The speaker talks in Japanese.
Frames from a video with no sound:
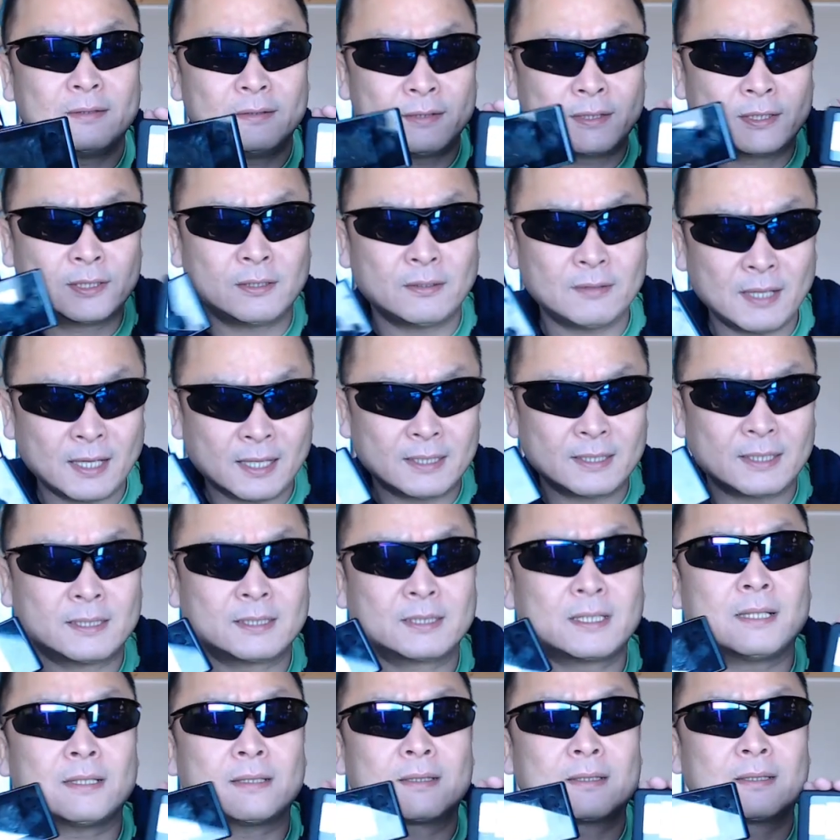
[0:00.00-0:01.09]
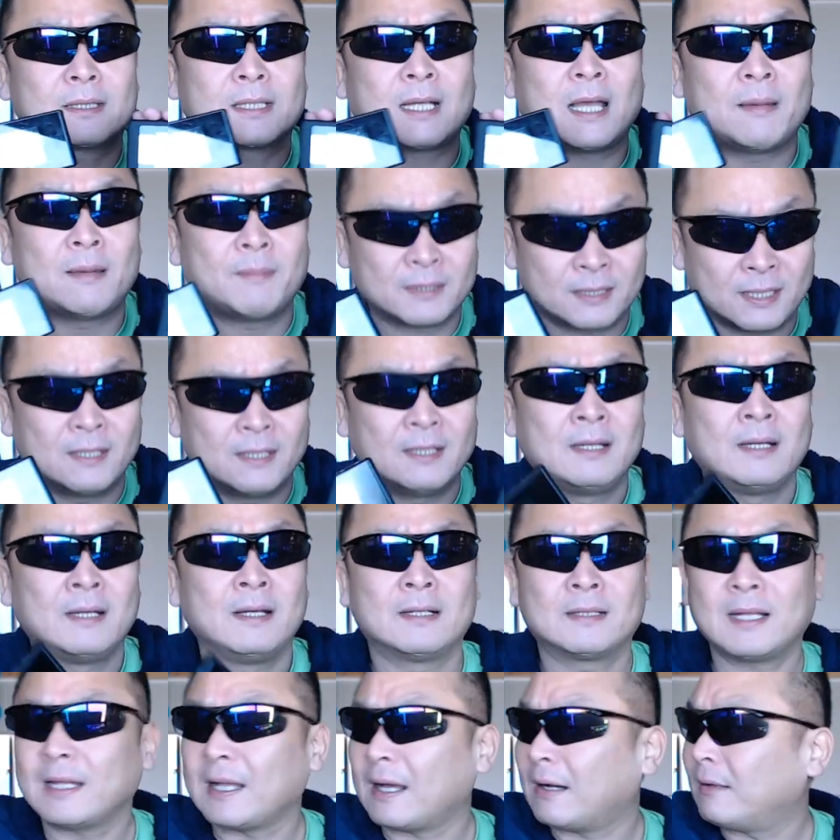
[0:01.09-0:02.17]
うちの中でしか使えません
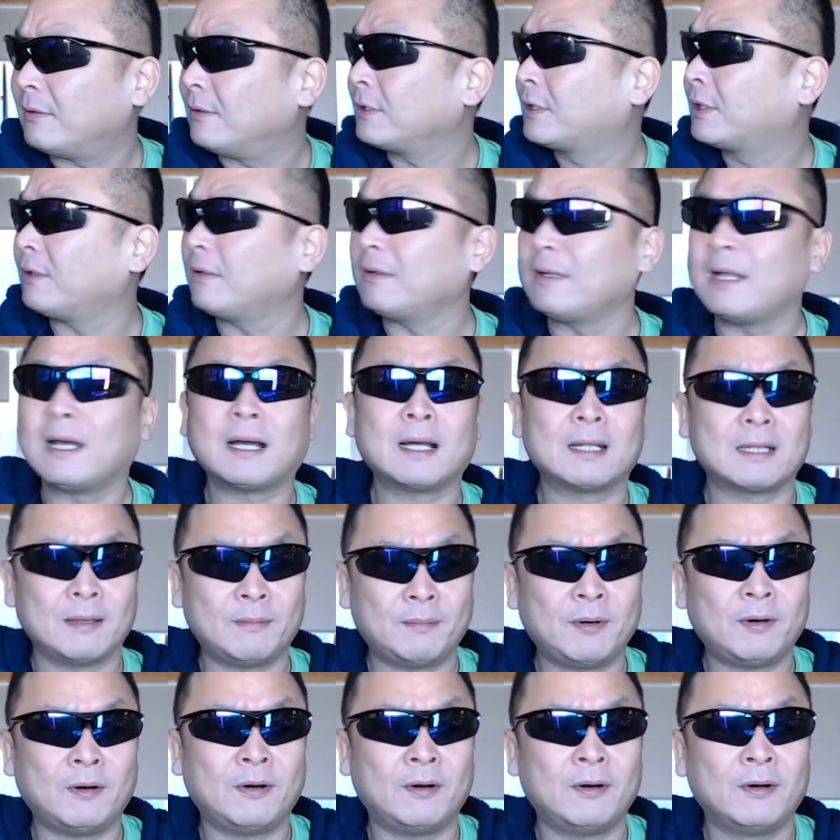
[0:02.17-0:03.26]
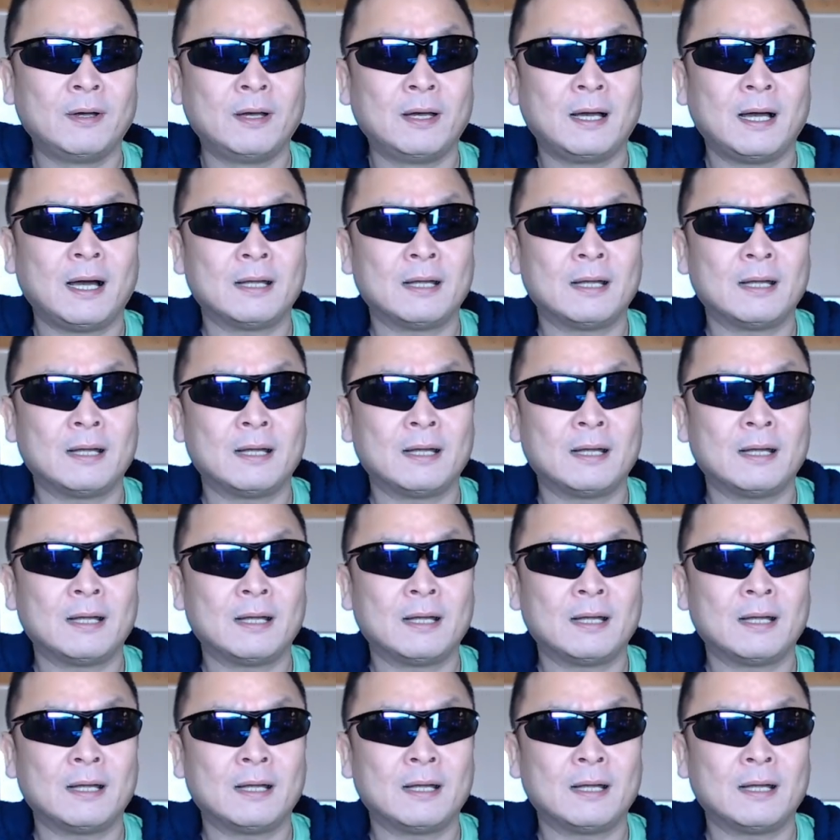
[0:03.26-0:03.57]
ただうちの中でも